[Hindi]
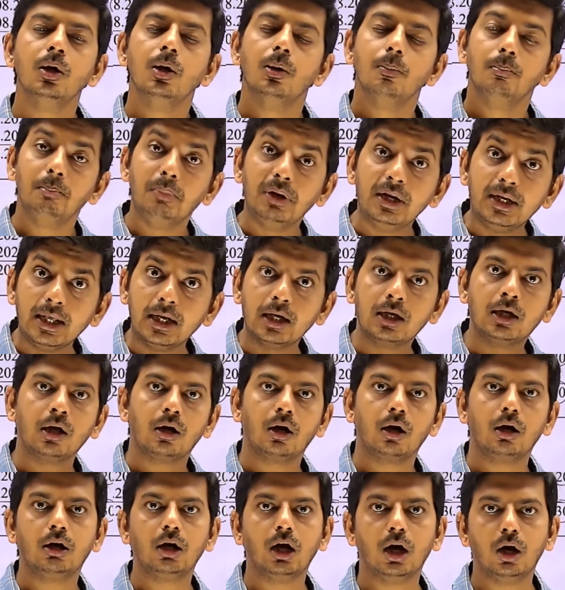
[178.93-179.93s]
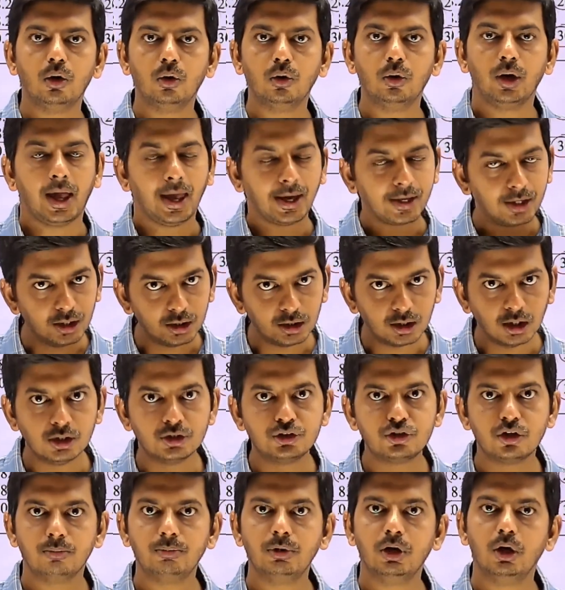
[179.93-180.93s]
बीटेक कर रखा हो
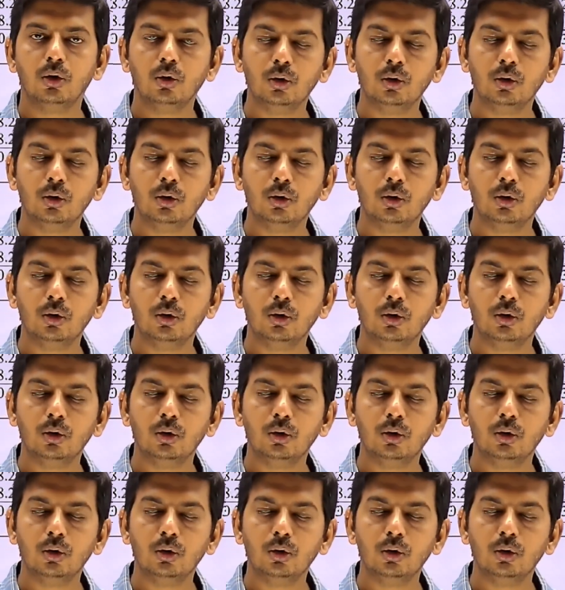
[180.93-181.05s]
एग्रीकल्चर में हो